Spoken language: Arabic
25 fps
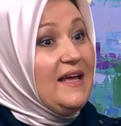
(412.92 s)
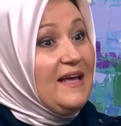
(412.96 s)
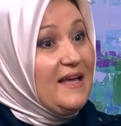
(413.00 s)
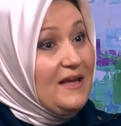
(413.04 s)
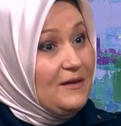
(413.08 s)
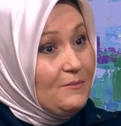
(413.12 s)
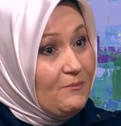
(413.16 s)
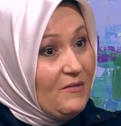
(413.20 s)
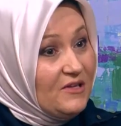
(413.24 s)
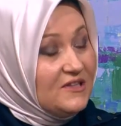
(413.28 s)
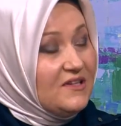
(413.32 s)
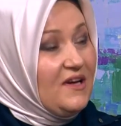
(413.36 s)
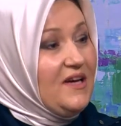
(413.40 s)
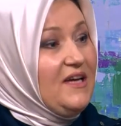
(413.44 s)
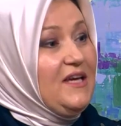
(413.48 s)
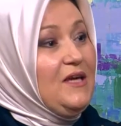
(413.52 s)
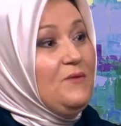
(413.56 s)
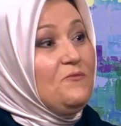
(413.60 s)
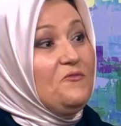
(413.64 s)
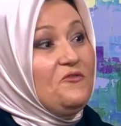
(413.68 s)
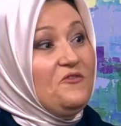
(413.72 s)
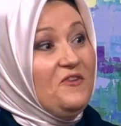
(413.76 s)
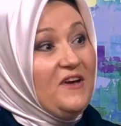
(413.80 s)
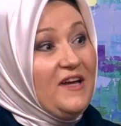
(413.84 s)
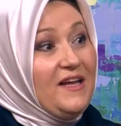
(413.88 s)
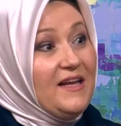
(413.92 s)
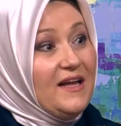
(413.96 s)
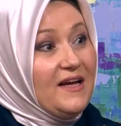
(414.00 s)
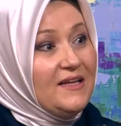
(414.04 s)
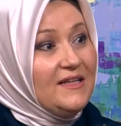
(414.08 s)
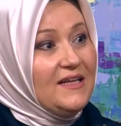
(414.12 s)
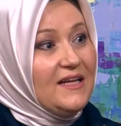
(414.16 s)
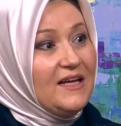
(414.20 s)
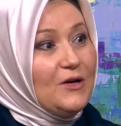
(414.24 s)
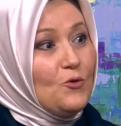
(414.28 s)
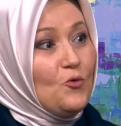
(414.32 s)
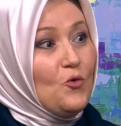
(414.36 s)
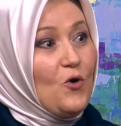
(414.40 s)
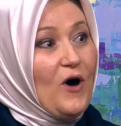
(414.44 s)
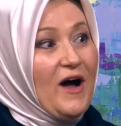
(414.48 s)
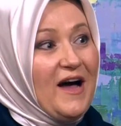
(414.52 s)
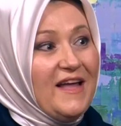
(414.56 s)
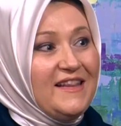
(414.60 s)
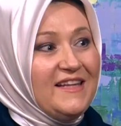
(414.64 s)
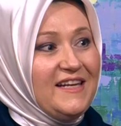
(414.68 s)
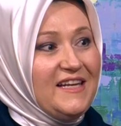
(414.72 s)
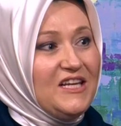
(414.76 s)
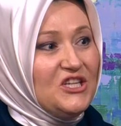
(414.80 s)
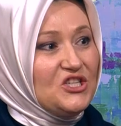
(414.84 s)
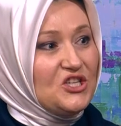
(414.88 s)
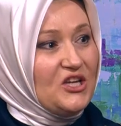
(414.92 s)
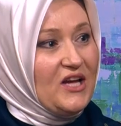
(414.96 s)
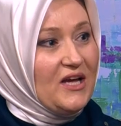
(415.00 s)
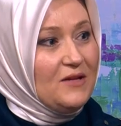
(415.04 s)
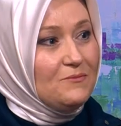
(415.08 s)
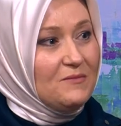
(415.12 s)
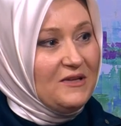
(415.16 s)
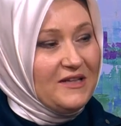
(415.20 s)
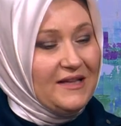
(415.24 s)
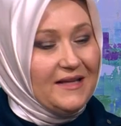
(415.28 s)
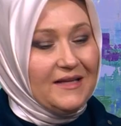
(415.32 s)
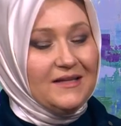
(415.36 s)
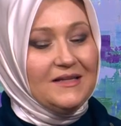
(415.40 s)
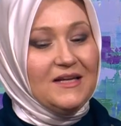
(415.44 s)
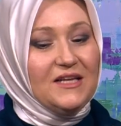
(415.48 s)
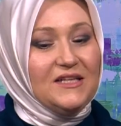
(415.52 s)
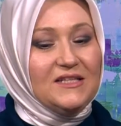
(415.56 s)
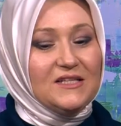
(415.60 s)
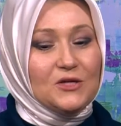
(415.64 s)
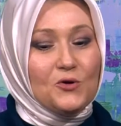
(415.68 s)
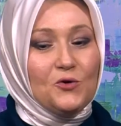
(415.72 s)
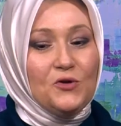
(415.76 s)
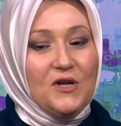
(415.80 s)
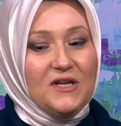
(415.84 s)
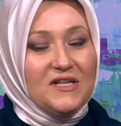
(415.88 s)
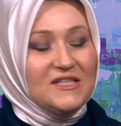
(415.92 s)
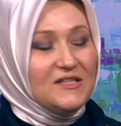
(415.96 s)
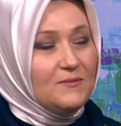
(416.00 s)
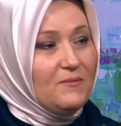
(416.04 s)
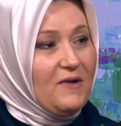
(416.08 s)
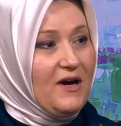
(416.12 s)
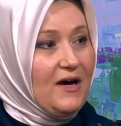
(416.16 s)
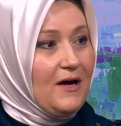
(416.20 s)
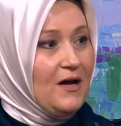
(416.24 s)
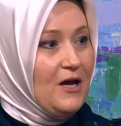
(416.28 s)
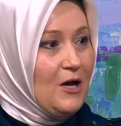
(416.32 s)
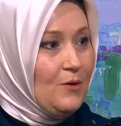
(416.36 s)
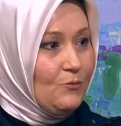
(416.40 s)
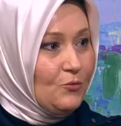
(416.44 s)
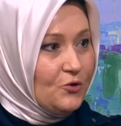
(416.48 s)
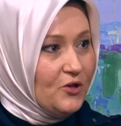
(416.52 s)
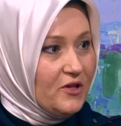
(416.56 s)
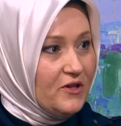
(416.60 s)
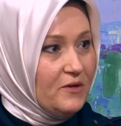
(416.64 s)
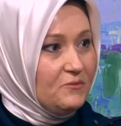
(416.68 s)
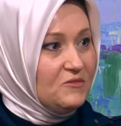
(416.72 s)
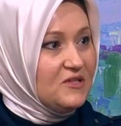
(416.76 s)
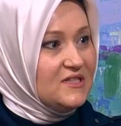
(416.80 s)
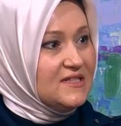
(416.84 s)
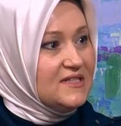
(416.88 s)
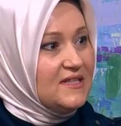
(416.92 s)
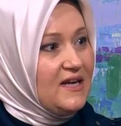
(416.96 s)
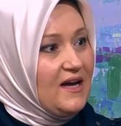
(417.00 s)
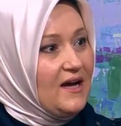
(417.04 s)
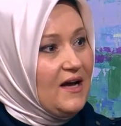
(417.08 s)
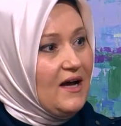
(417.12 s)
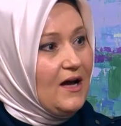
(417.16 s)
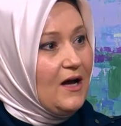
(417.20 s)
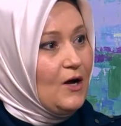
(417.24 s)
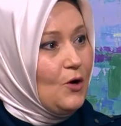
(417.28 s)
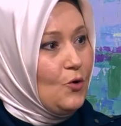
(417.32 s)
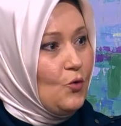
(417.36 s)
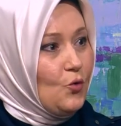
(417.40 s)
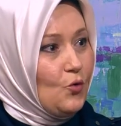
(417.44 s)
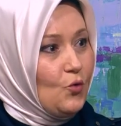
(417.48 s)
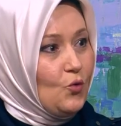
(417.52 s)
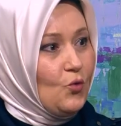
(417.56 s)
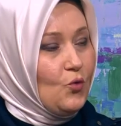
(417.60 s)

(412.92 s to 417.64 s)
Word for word: المطاعيم فعلا وهذا ليش كان مثلا اذا كنا نسمع منظمه الصحه